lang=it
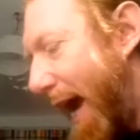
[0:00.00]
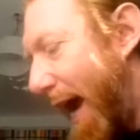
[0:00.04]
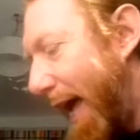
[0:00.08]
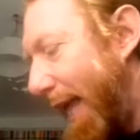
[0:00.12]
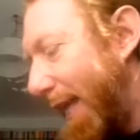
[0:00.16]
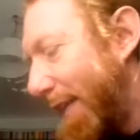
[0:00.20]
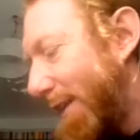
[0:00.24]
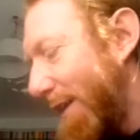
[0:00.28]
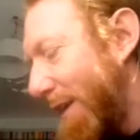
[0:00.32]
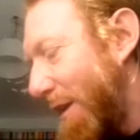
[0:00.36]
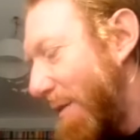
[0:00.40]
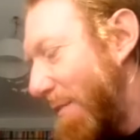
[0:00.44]

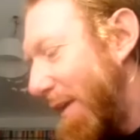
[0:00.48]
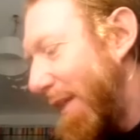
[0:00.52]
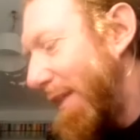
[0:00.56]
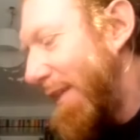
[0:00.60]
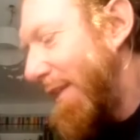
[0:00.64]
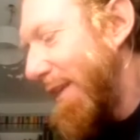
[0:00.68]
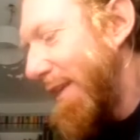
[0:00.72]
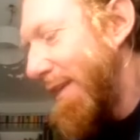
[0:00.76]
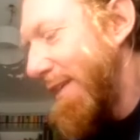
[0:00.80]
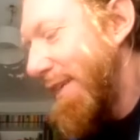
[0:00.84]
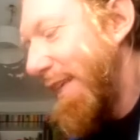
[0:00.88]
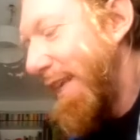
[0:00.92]

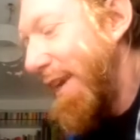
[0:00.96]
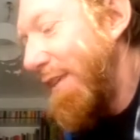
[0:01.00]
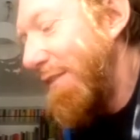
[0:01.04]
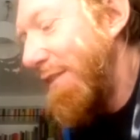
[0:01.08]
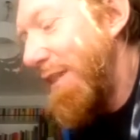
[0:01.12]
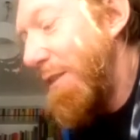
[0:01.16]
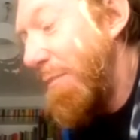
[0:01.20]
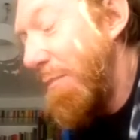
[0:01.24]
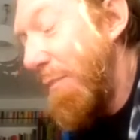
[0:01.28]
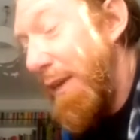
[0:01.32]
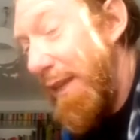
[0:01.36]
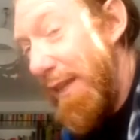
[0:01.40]
altrimenti
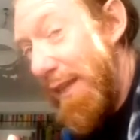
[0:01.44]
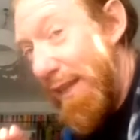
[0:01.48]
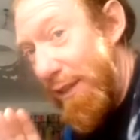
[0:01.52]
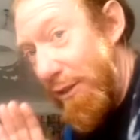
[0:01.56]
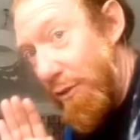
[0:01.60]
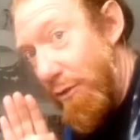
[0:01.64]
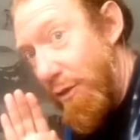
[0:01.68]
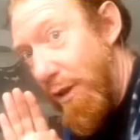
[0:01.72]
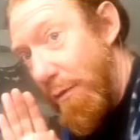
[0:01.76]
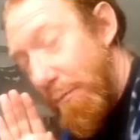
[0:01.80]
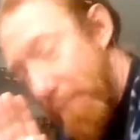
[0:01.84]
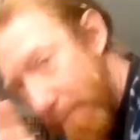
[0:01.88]
rischiavi di
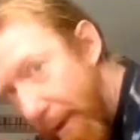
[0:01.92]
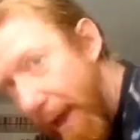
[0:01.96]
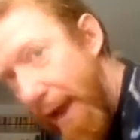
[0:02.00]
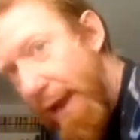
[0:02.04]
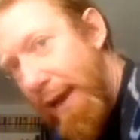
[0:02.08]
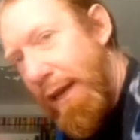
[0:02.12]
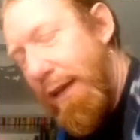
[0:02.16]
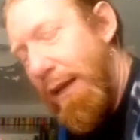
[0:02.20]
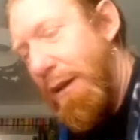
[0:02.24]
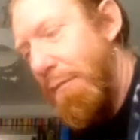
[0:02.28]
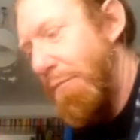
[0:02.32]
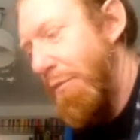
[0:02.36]
prenderti una
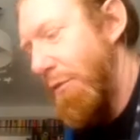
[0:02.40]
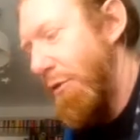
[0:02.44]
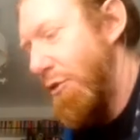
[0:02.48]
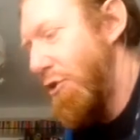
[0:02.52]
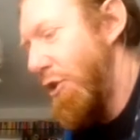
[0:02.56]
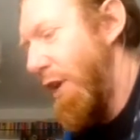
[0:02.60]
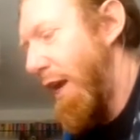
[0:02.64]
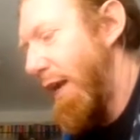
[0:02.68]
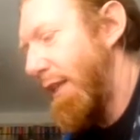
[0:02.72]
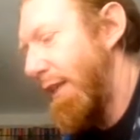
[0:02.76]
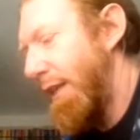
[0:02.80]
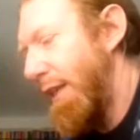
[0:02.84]
bella
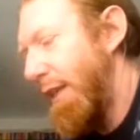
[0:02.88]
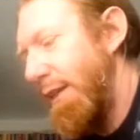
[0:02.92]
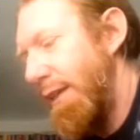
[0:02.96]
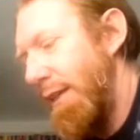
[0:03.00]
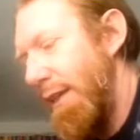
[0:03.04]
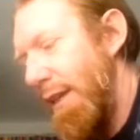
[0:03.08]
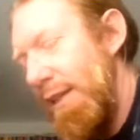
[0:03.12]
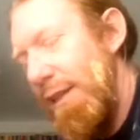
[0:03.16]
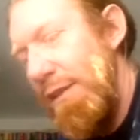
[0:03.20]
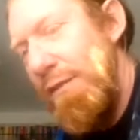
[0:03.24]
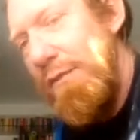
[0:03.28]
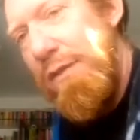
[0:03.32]

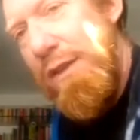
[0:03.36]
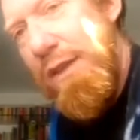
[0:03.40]
capocciata e di